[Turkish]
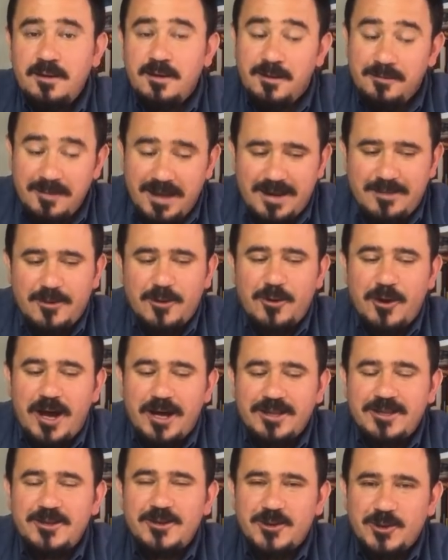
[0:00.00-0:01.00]
Merhaba Yürü
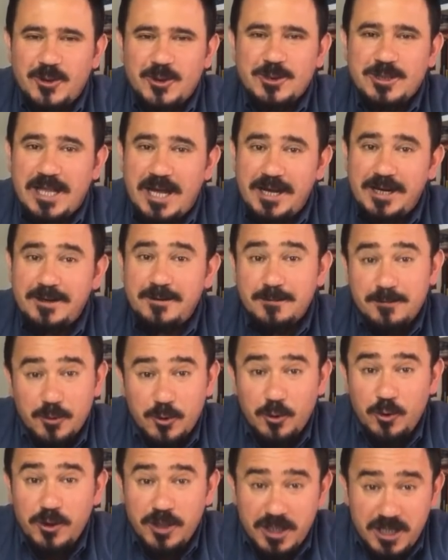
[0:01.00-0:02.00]
Aydınlık dostlar.
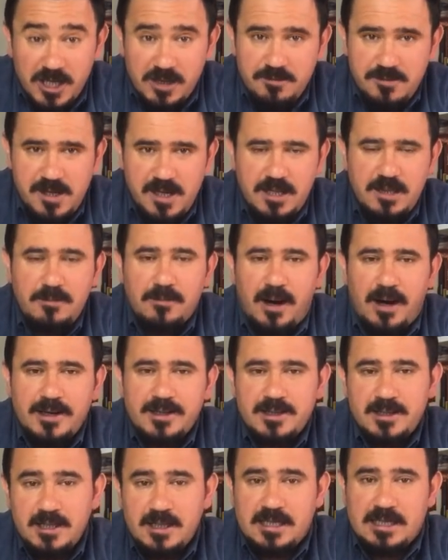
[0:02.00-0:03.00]
Bugün 27
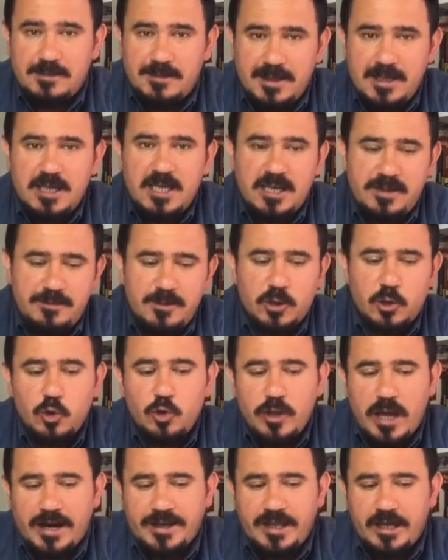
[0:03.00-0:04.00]
Mart 2020
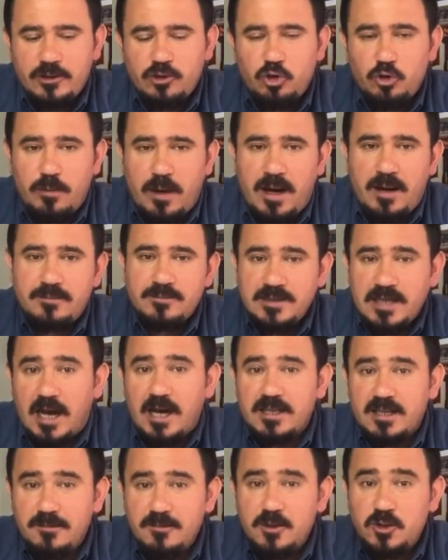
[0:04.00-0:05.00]
günlerden Cuma.
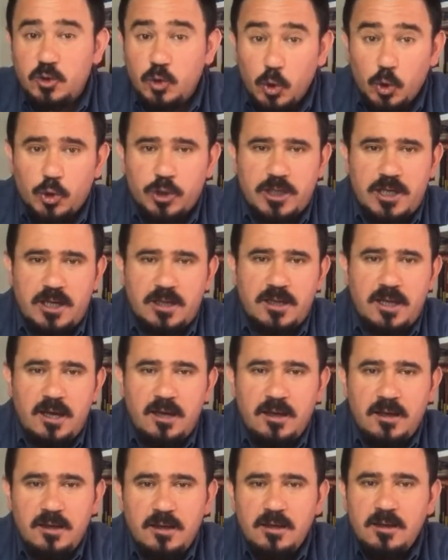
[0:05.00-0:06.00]
Saatimiz
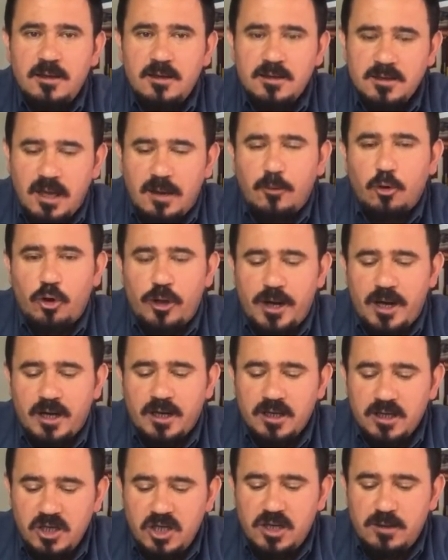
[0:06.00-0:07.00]
Türkiye'de tam olarak
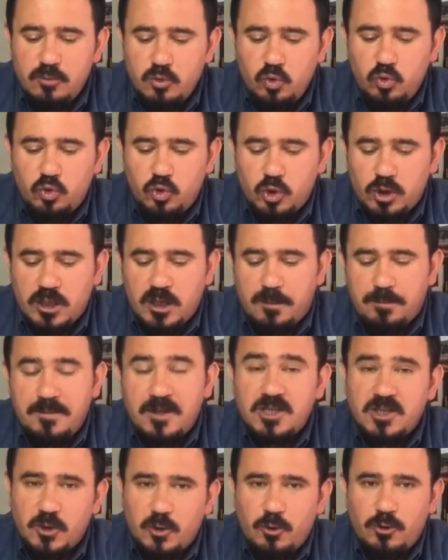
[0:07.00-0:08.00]

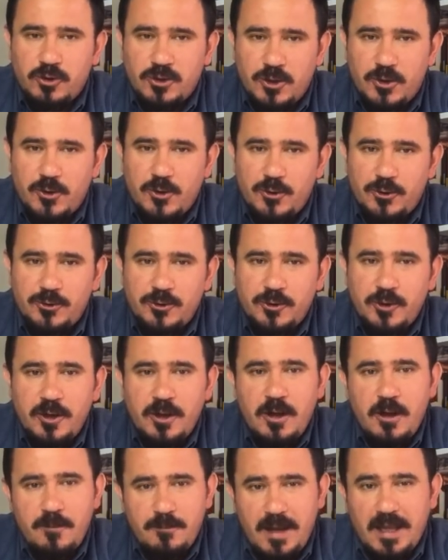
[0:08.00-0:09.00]
23.45'i gösteriyor.
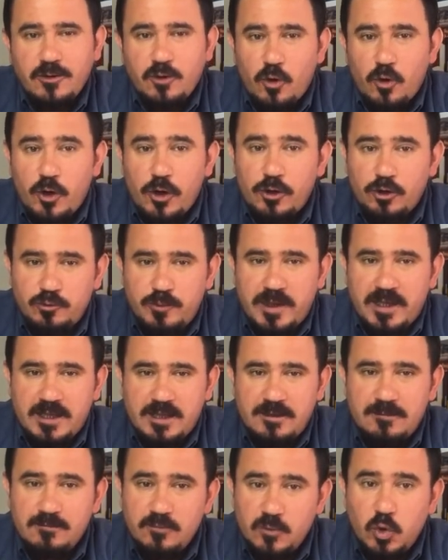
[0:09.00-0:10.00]
Ben Gökhan
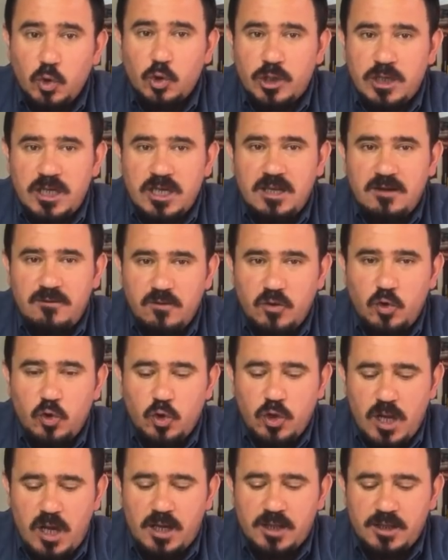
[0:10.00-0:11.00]
Özbek. Türkiye'nin ve
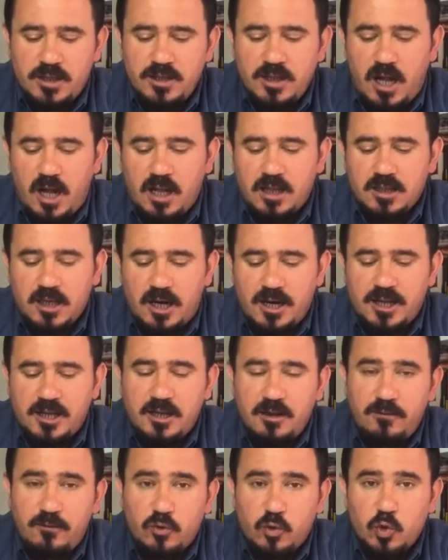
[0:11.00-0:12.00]
dünyanın
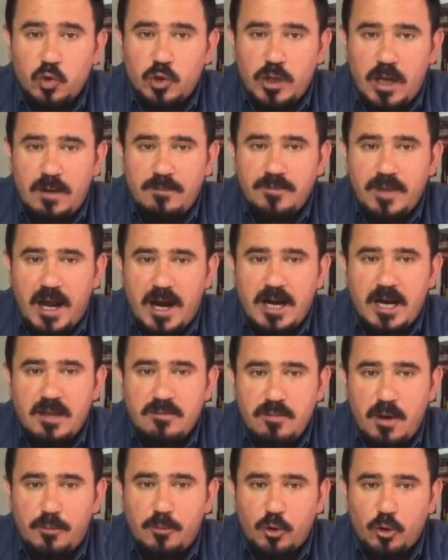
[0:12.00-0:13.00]
alternatif gündem
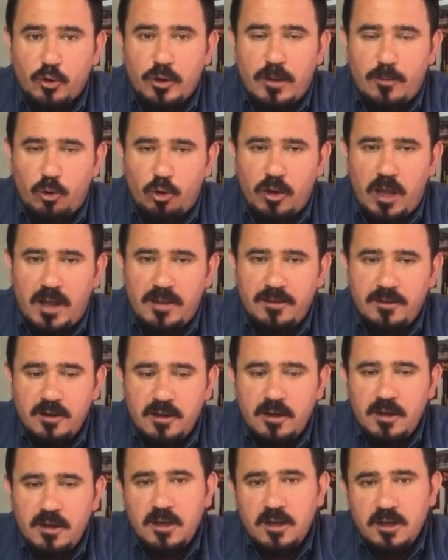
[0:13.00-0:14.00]
değerlenme programı olan
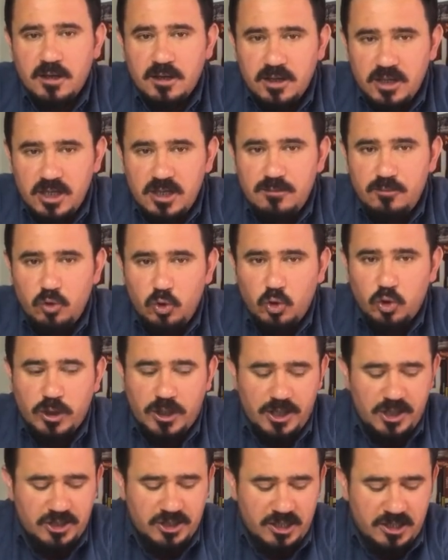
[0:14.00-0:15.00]
23
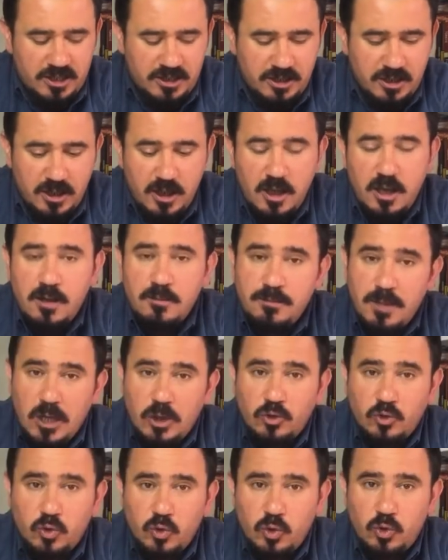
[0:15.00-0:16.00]
derecenin
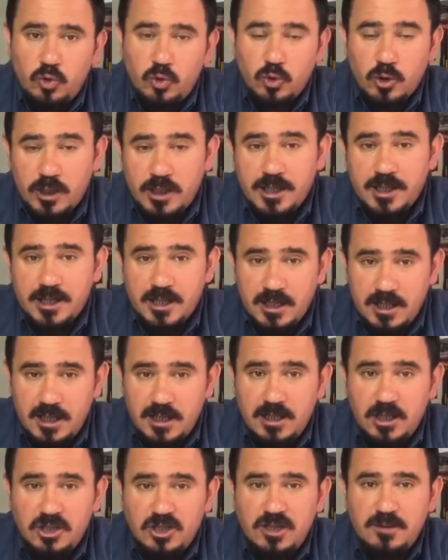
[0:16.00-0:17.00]

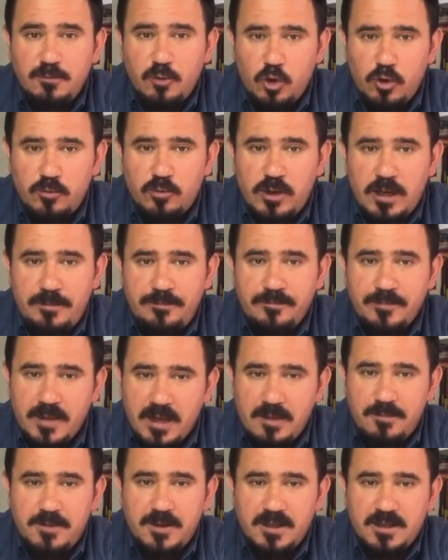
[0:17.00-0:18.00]
547. bölümüne
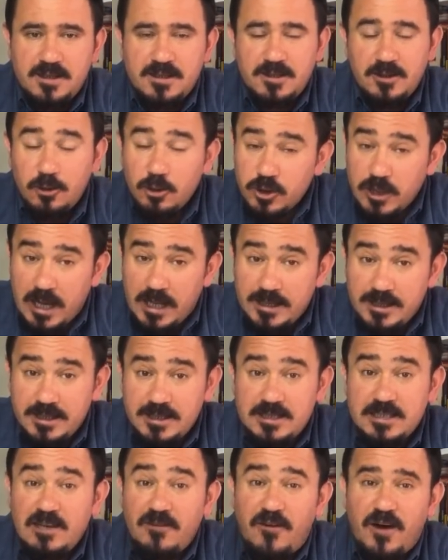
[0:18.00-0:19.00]
hepiniz hoş
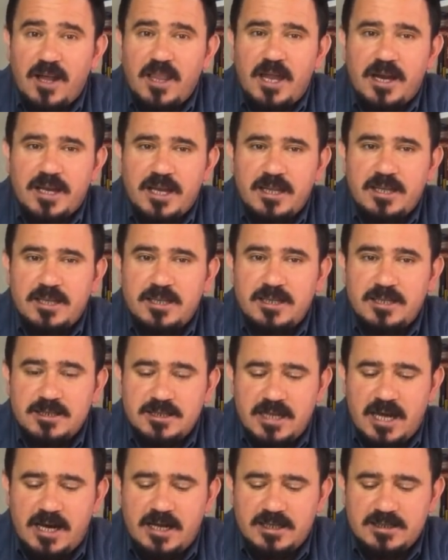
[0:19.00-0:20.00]
geldiniz, sefalar
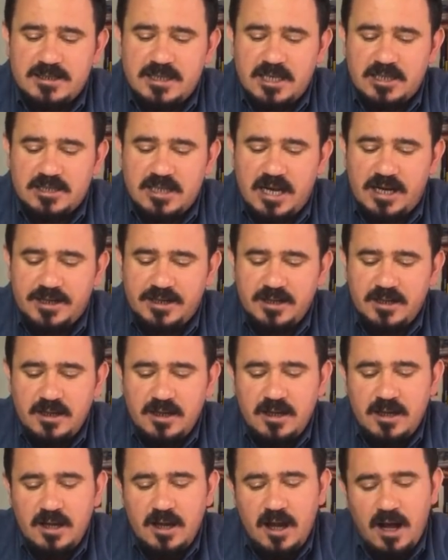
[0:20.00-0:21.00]
getirdiniz değerli izleyiciler.
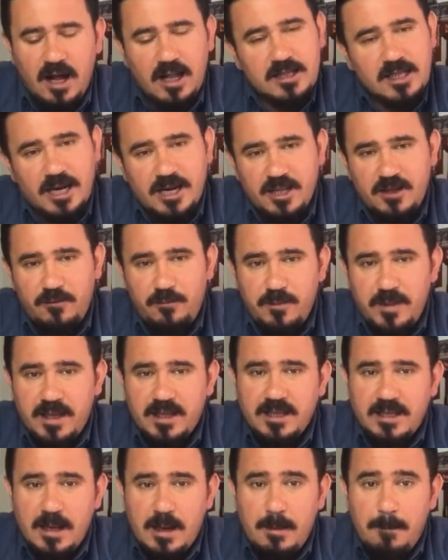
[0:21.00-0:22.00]
Alternatif
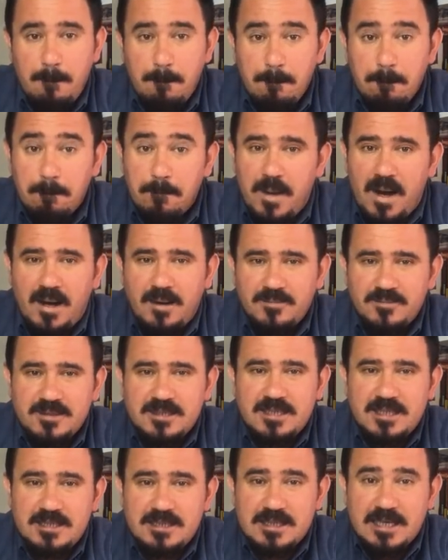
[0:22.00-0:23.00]
medya,
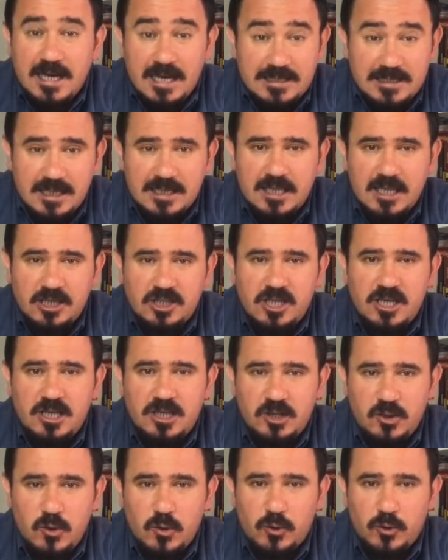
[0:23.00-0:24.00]
bağımsız
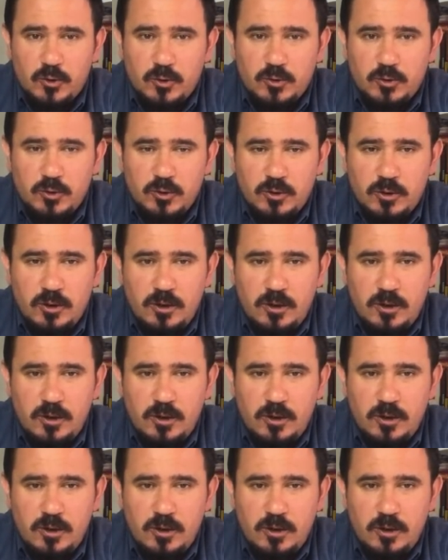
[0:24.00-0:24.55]
gazetecilik diyoruz.